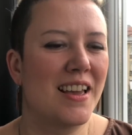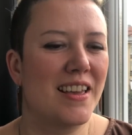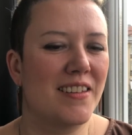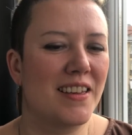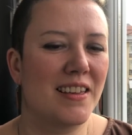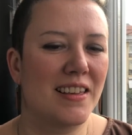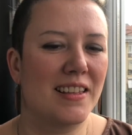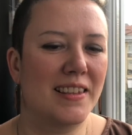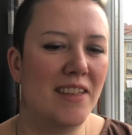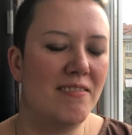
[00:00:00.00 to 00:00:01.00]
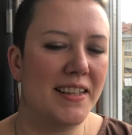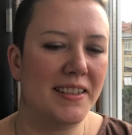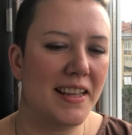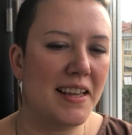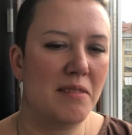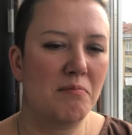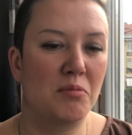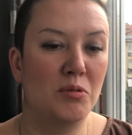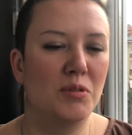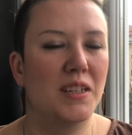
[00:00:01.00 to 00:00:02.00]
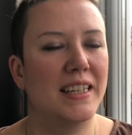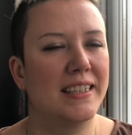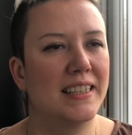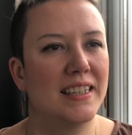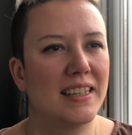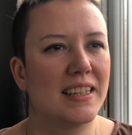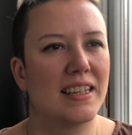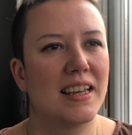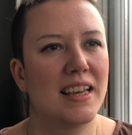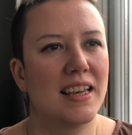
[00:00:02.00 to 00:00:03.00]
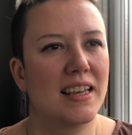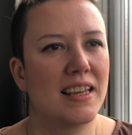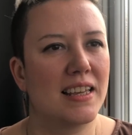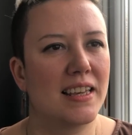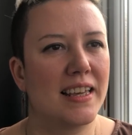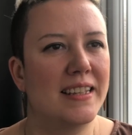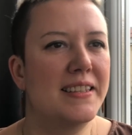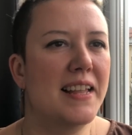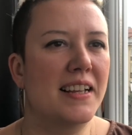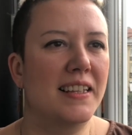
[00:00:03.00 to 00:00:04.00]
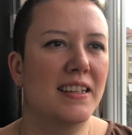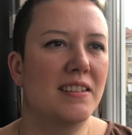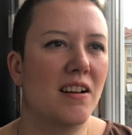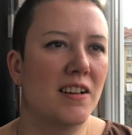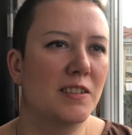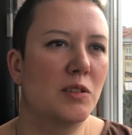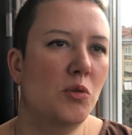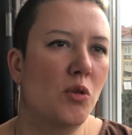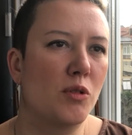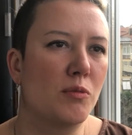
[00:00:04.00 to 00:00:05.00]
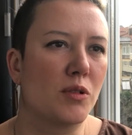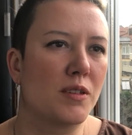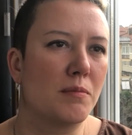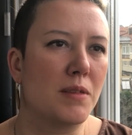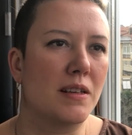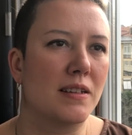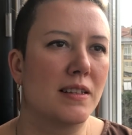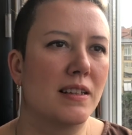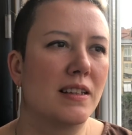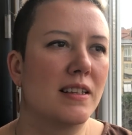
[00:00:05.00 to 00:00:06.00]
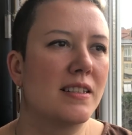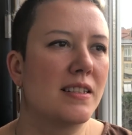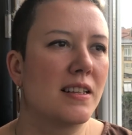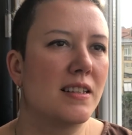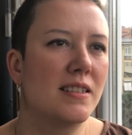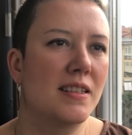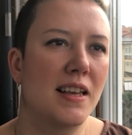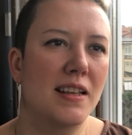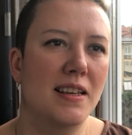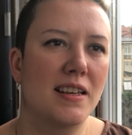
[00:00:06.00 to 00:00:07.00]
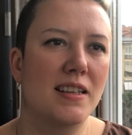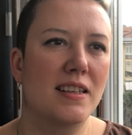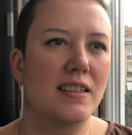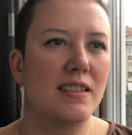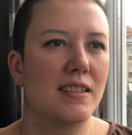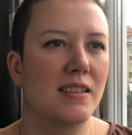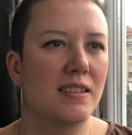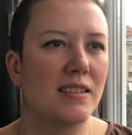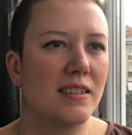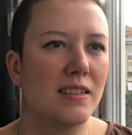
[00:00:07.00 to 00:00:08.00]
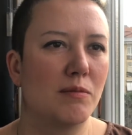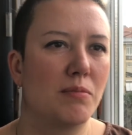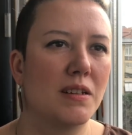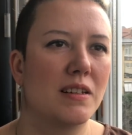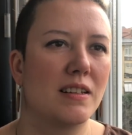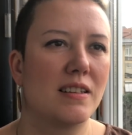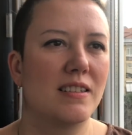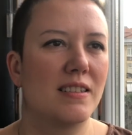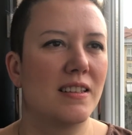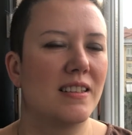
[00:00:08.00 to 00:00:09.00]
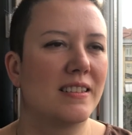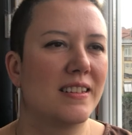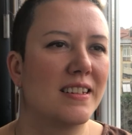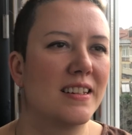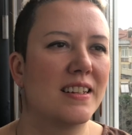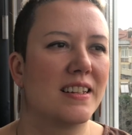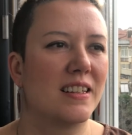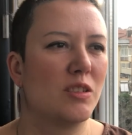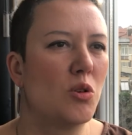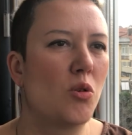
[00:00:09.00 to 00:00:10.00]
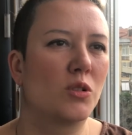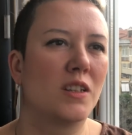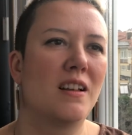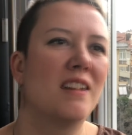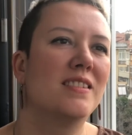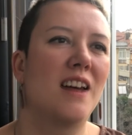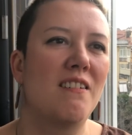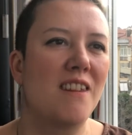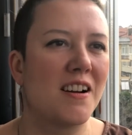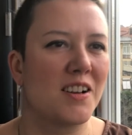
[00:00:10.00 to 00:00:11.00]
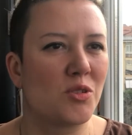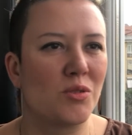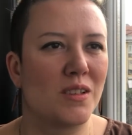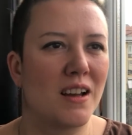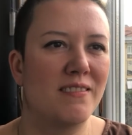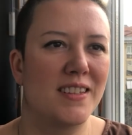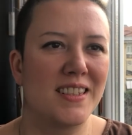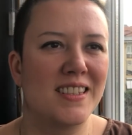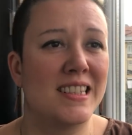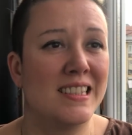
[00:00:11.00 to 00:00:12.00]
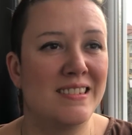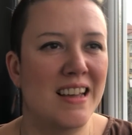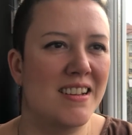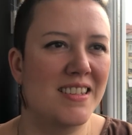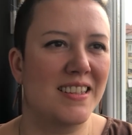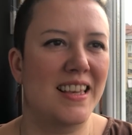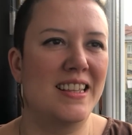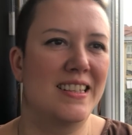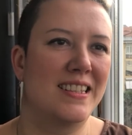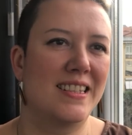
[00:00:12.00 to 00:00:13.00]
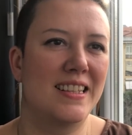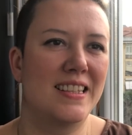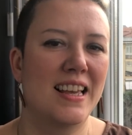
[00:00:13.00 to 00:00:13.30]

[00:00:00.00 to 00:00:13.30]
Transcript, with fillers: Ee, devlet de bununla ilgili e, elinden geleni ardına koymuyor tabii. Hani iste, isteyene istedikleri gibi istedikleri noktadan dava açıyorlar ve siz yıllarca kendinizin